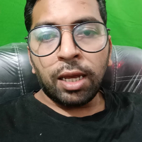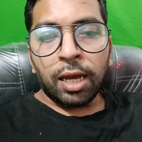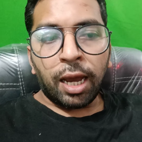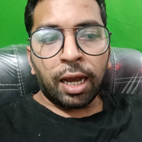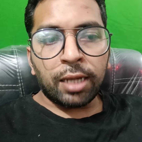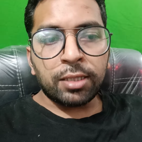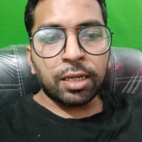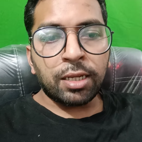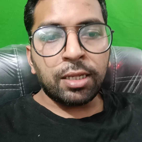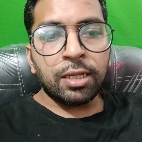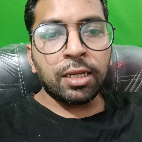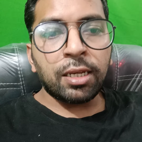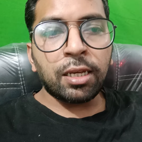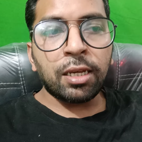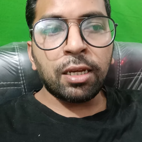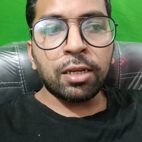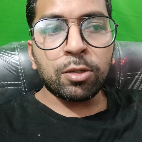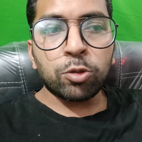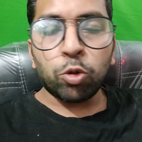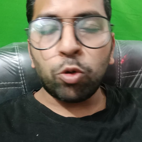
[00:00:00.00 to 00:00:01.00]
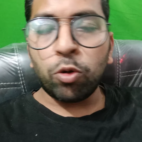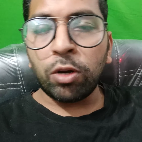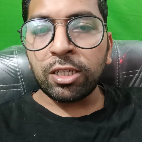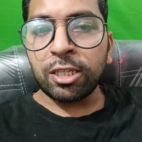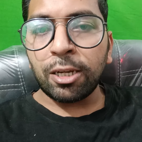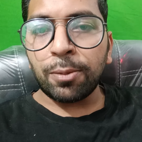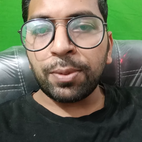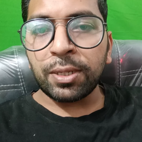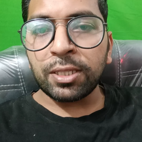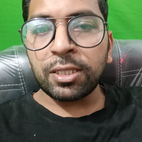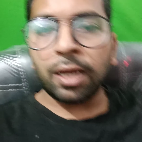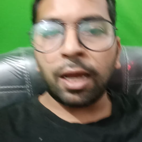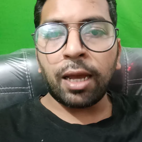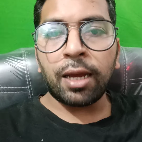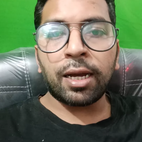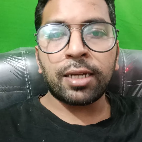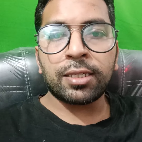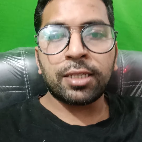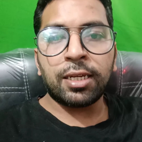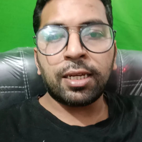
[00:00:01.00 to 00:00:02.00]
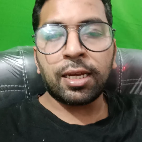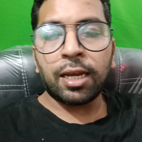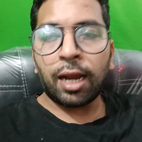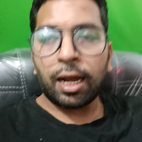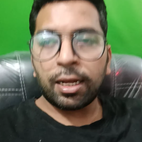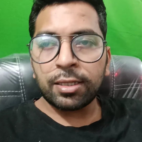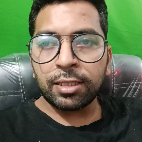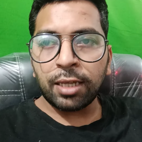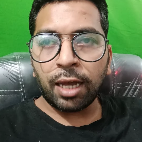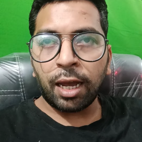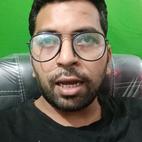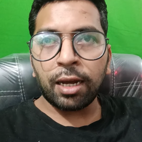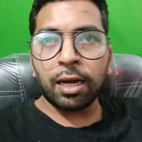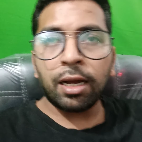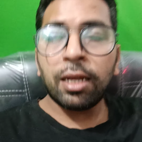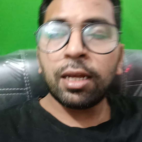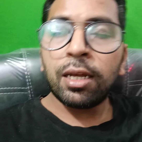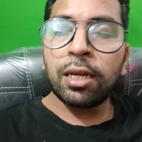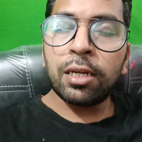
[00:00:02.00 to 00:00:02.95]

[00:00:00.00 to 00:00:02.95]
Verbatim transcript: ऐसा नहीं कि शुरू के चैप्टर से आएगा ऐसे नहीं कि लास्ट से आएगा